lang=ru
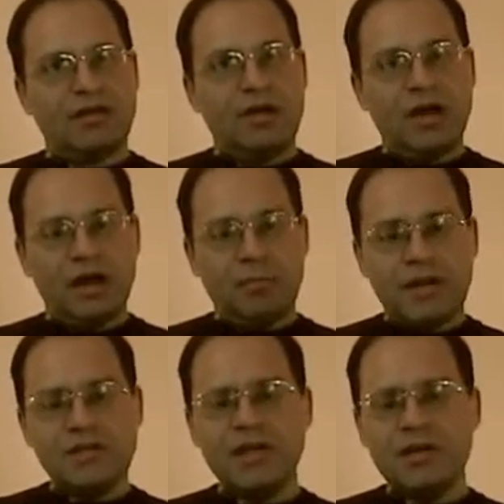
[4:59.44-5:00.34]
а,
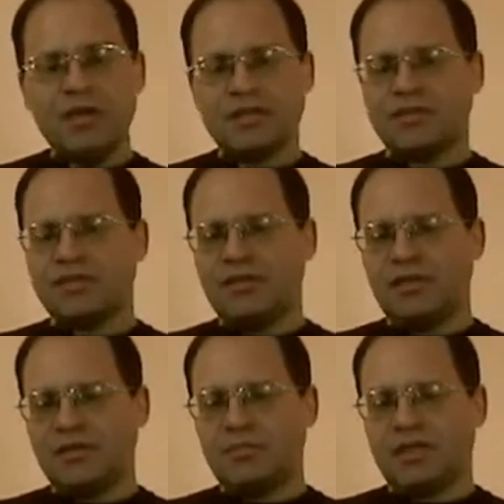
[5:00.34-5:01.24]
потеря места в
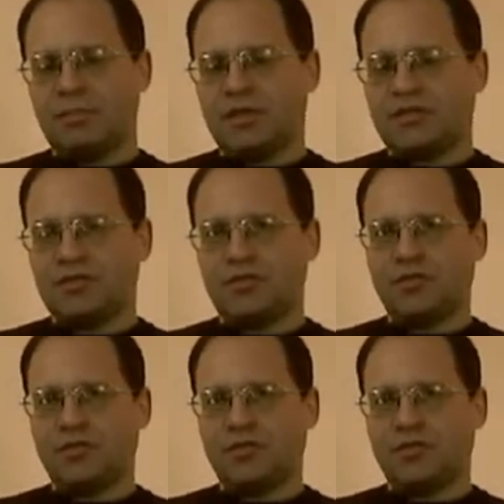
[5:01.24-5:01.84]
Совете Безопасности